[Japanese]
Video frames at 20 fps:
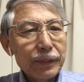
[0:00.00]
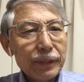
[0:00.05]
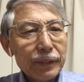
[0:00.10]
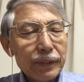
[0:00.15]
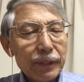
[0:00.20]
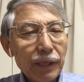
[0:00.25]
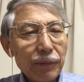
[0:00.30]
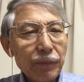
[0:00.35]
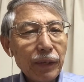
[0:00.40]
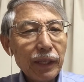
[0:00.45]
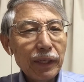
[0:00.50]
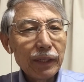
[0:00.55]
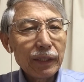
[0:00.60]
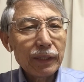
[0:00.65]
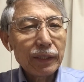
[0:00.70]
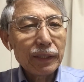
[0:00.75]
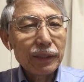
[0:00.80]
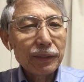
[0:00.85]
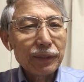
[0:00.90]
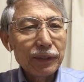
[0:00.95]
名
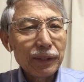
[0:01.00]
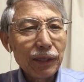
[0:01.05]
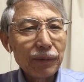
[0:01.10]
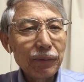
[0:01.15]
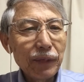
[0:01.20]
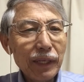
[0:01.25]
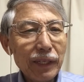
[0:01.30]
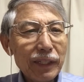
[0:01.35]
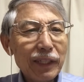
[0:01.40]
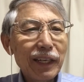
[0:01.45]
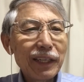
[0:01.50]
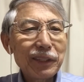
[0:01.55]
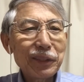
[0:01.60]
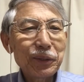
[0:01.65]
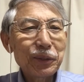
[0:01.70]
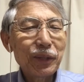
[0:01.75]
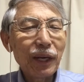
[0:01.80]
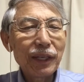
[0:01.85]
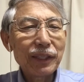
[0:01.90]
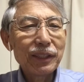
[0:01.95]
前名前がとい
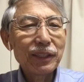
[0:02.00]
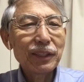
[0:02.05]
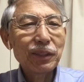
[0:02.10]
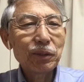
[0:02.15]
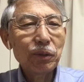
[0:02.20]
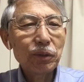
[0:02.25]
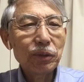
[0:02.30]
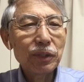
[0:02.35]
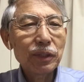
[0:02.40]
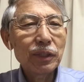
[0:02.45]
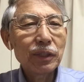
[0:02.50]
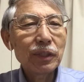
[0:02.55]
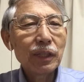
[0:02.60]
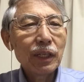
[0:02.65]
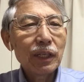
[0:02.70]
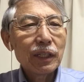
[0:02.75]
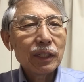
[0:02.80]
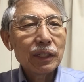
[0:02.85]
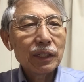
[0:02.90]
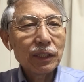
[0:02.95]
うかインド人
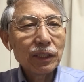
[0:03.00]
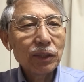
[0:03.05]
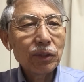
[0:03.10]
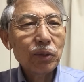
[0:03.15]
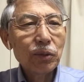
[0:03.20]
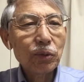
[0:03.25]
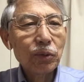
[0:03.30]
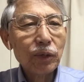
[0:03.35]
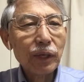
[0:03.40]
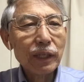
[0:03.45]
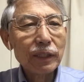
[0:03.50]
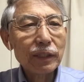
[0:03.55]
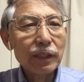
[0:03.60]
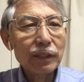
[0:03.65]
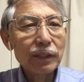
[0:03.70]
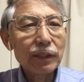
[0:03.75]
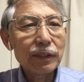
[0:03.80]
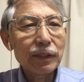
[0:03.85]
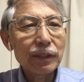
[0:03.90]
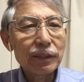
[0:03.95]
インドの方
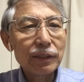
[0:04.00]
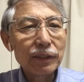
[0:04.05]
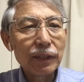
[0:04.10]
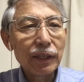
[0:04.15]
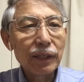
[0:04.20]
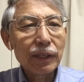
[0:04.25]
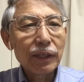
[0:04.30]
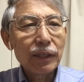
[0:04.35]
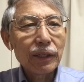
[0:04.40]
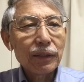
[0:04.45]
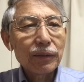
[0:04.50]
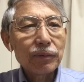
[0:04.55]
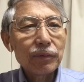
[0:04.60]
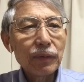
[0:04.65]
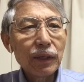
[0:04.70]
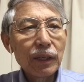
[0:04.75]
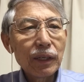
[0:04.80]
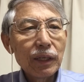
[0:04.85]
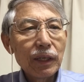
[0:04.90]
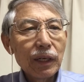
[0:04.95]
でですね、
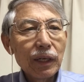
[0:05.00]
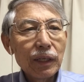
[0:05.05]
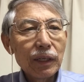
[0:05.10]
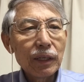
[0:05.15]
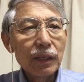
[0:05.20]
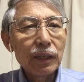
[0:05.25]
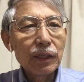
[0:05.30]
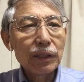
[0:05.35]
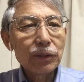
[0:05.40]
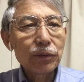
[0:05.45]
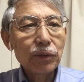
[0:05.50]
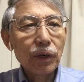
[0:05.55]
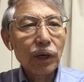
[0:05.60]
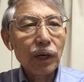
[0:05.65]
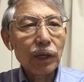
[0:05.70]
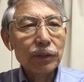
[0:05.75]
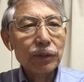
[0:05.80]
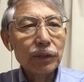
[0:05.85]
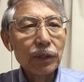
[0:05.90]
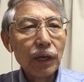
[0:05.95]
まあえー、と
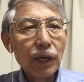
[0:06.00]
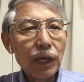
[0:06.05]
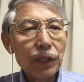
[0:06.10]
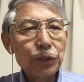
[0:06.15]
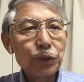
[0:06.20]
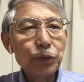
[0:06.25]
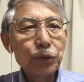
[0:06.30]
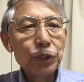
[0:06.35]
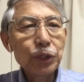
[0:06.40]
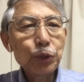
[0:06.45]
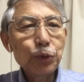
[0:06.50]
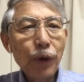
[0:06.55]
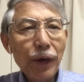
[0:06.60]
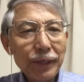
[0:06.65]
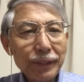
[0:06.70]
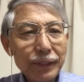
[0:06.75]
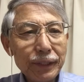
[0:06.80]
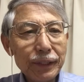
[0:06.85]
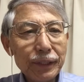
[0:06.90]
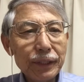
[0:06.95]

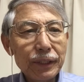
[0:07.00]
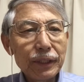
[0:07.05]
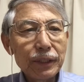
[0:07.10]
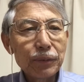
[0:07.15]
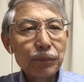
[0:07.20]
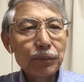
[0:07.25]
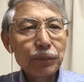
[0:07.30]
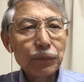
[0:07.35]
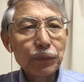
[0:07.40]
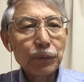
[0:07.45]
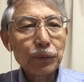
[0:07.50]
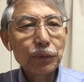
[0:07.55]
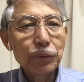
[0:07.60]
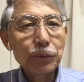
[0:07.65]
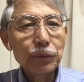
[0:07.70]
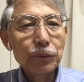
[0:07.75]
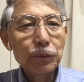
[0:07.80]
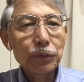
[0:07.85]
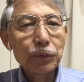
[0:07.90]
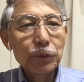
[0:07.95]
アシュニワニ
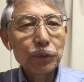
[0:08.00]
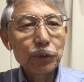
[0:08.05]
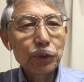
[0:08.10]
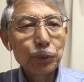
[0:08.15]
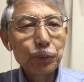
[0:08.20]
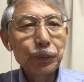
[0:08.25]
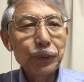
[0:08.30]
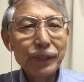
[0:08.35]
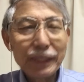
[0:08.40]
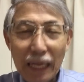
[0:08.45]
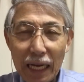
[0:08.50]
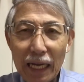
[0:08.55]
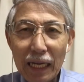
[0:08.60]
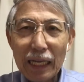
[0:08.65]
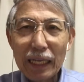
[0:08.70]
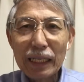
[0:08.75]
グプタ